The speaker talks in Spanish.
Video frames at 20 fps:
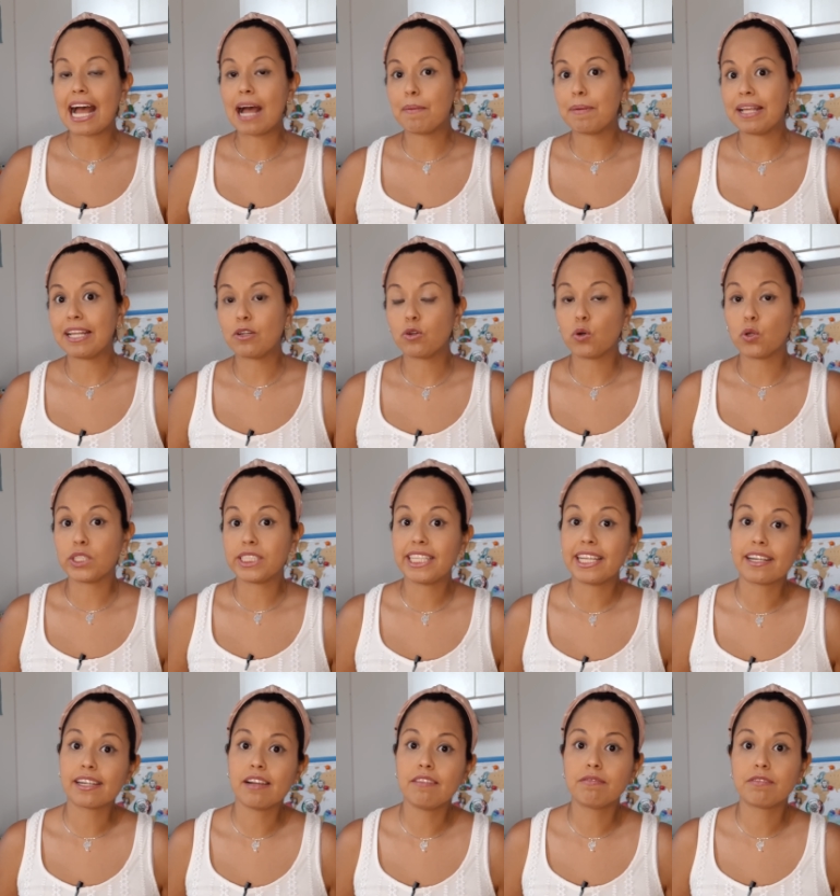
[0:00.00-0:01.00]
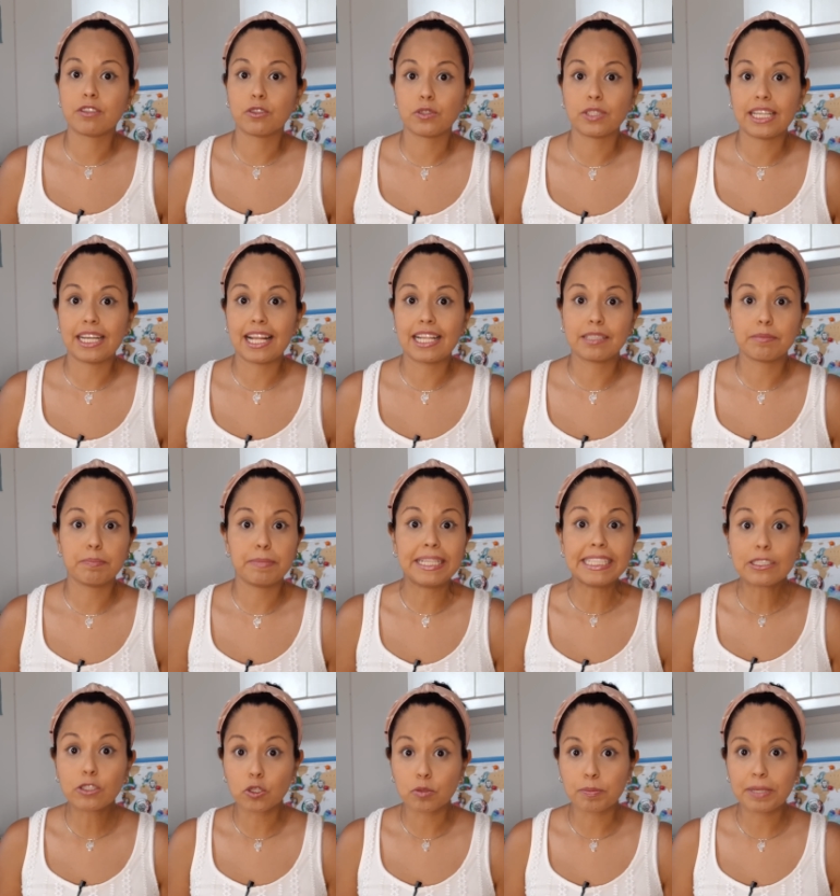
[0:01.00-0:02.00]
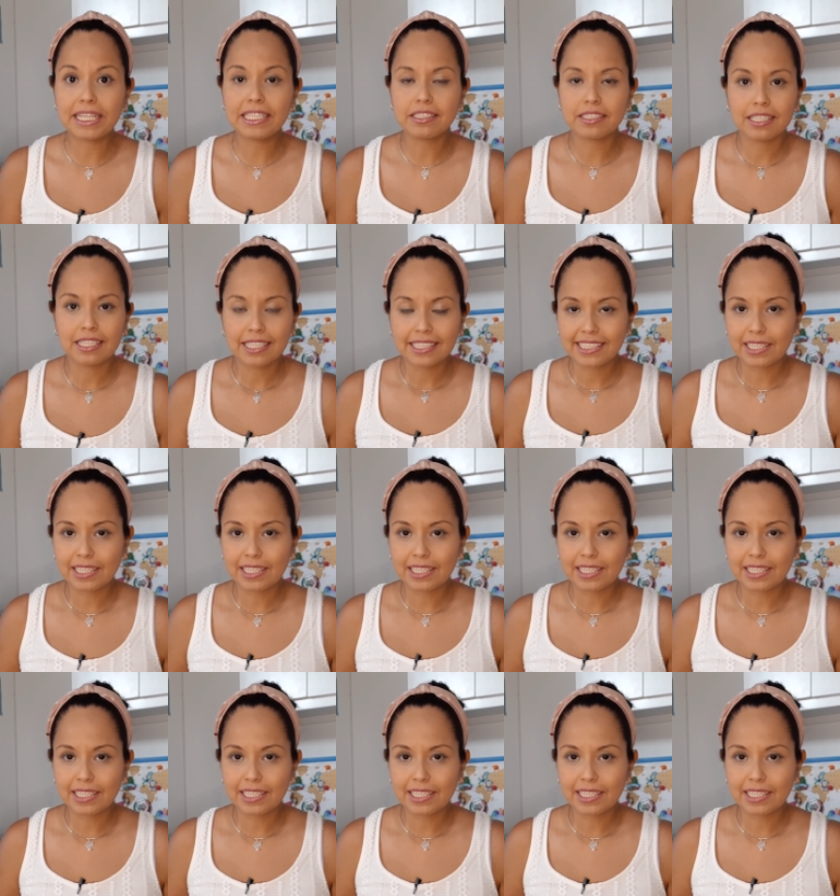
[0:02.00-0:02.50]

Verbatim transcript: abren o cierran fronteras mes con mes